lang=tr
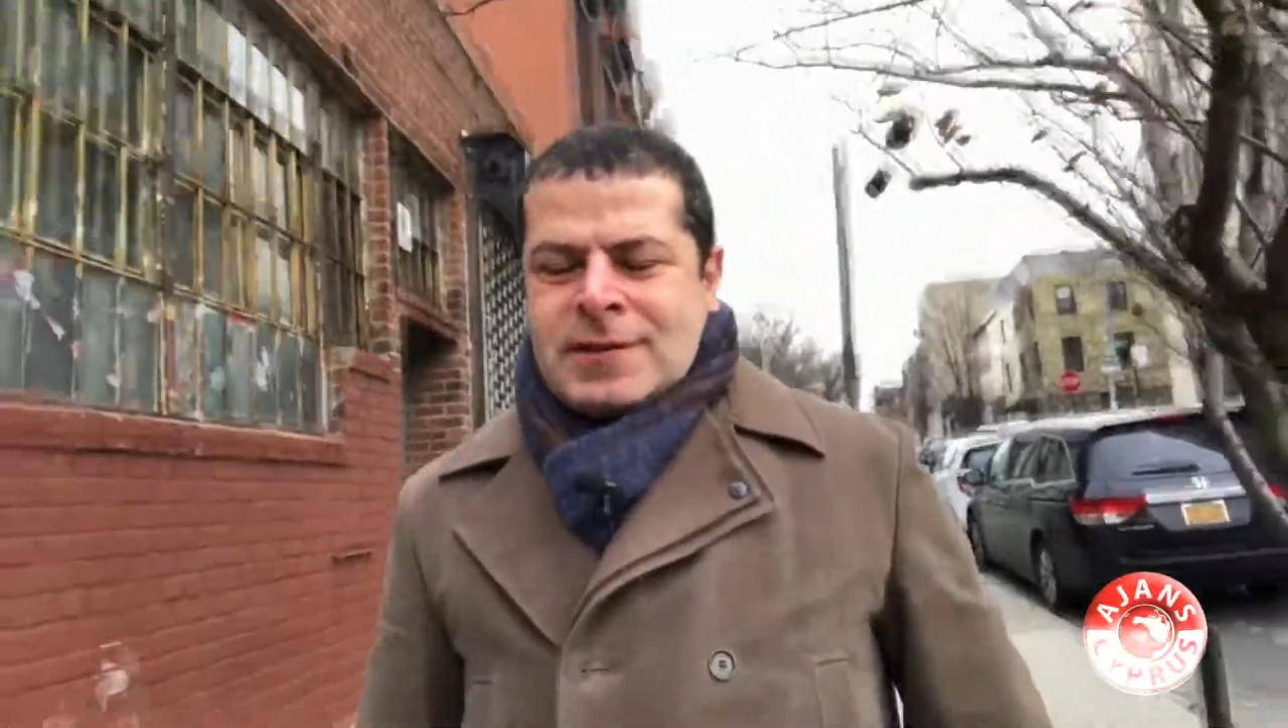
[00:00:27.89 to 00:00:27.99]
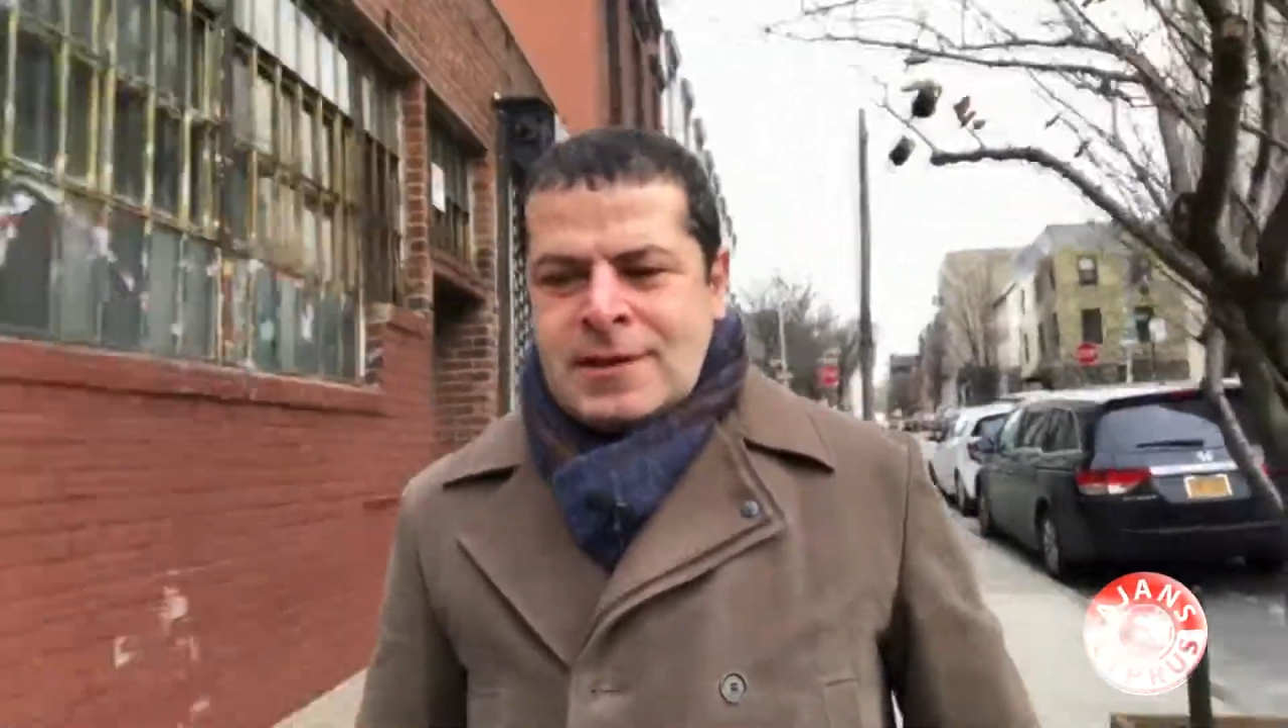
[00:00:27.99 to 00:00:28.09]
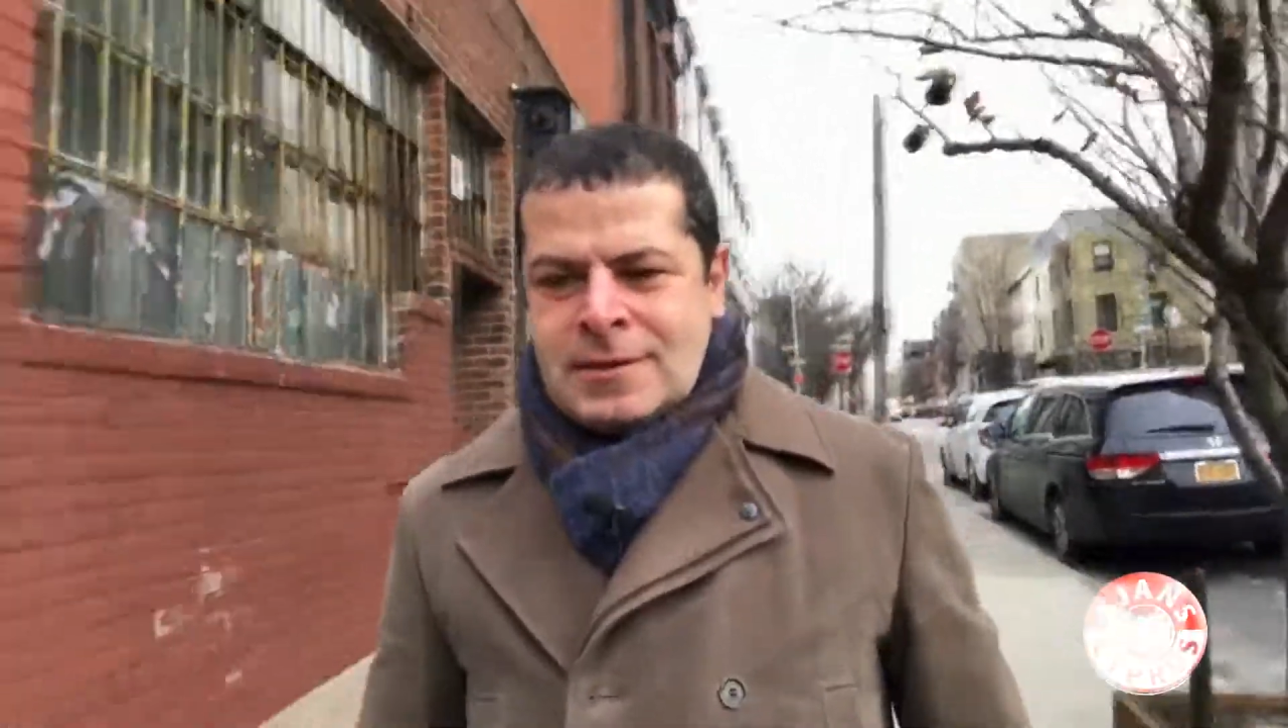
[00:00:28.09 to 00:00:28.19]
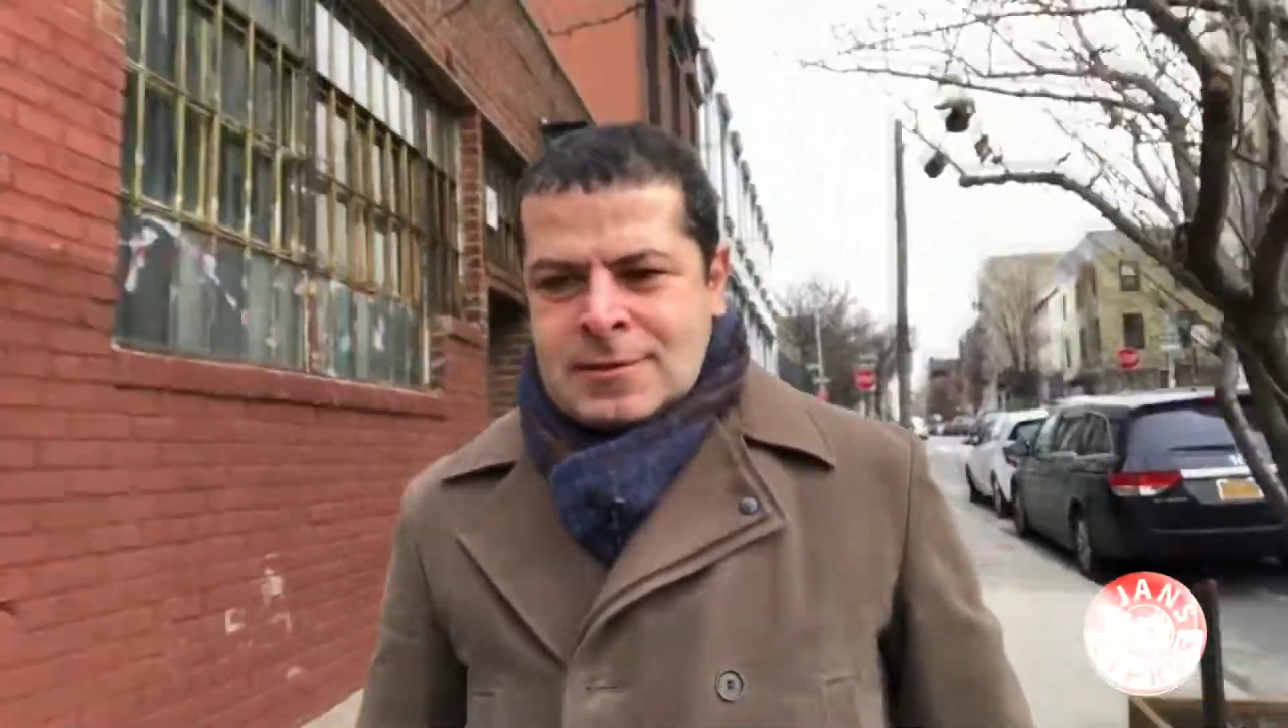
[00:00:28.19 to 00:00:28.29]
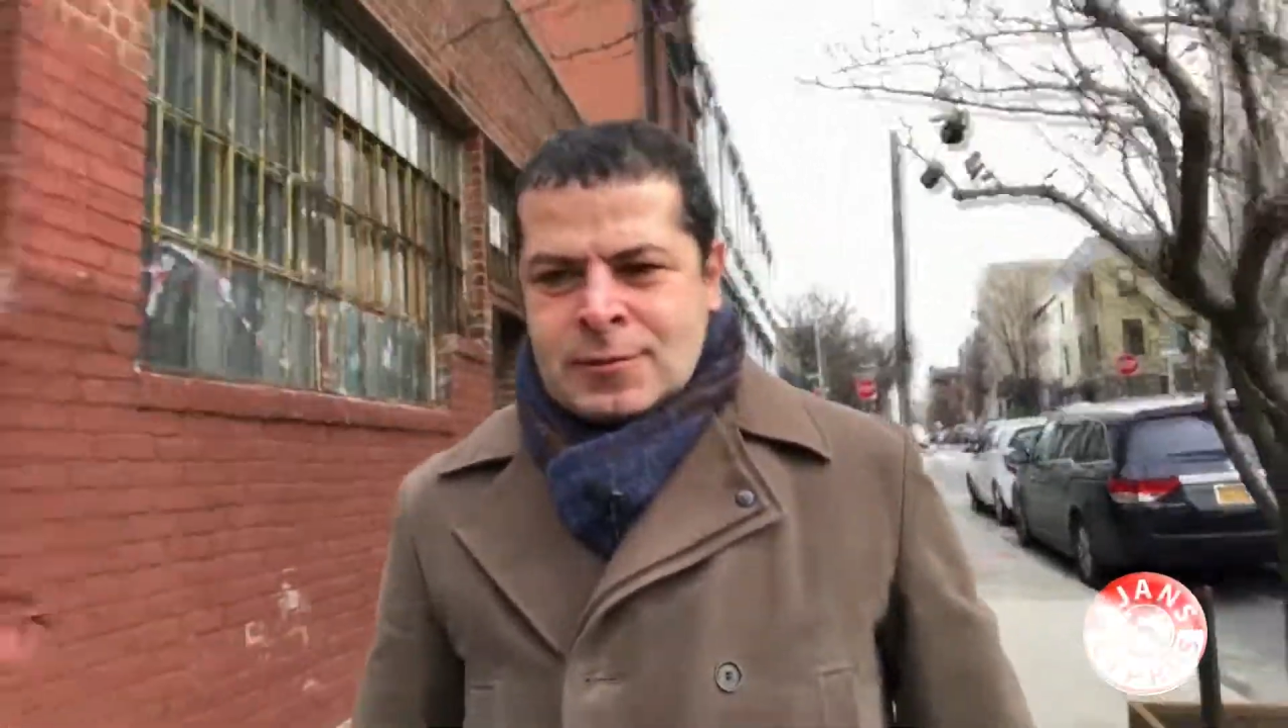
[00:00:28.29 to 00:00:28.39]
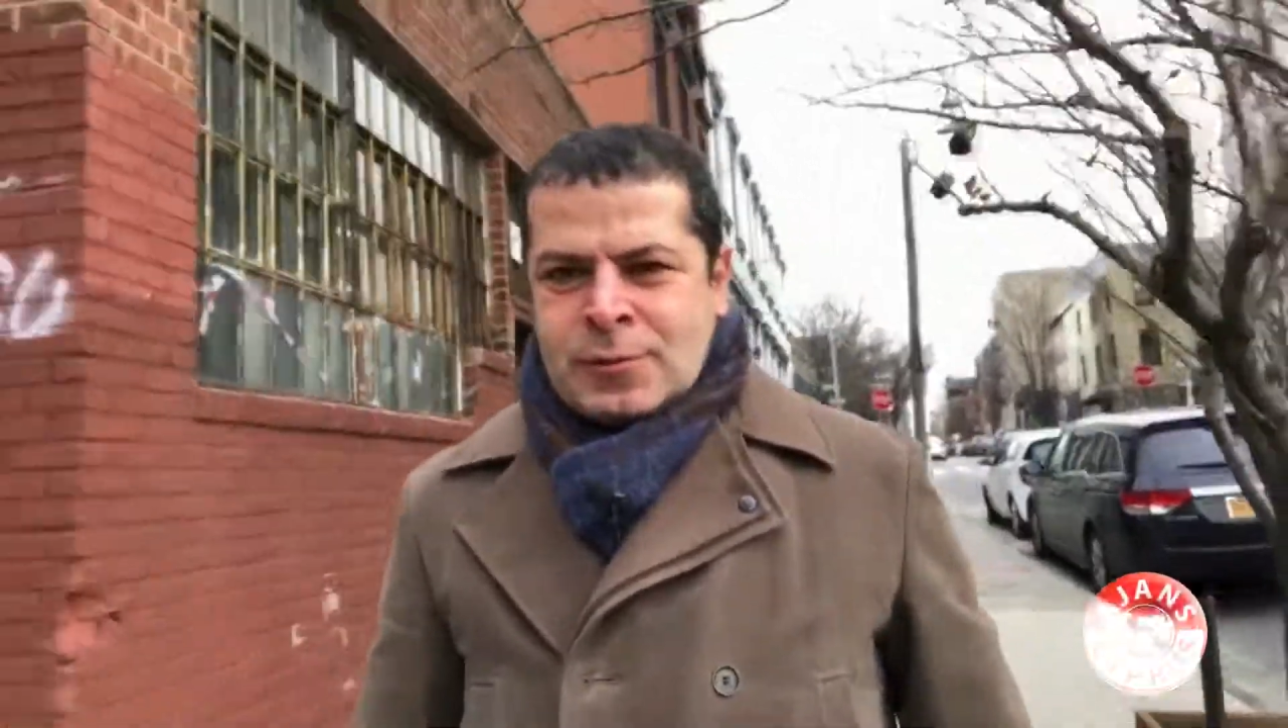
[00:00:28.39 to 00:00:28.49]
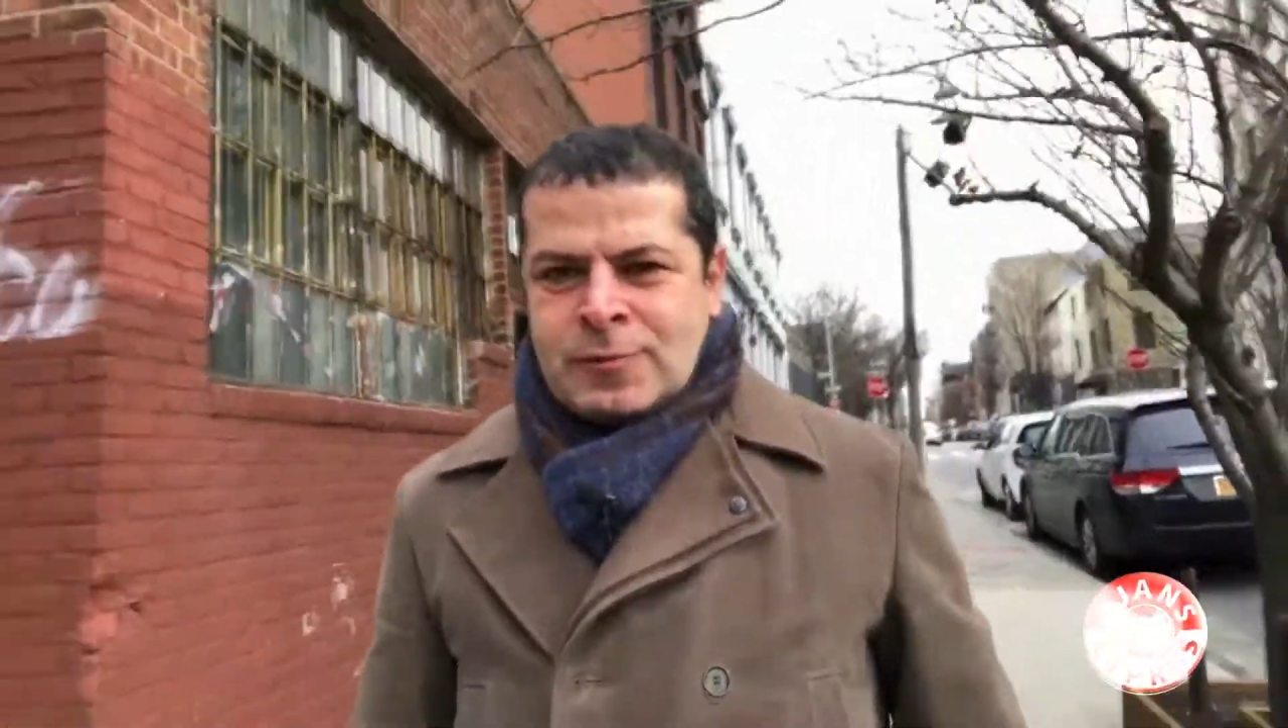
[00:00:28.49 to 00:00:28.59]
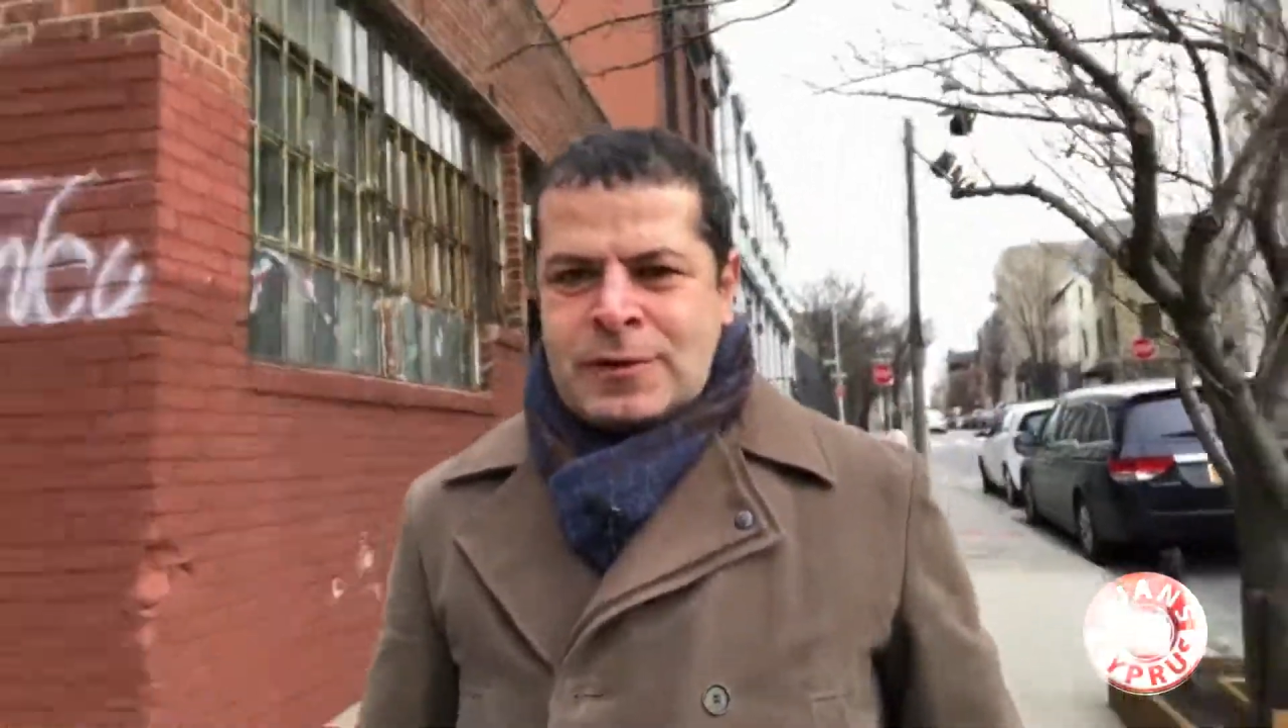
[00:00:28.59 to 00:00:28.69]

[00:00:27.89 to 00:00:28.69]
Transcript: eğdir diyorum.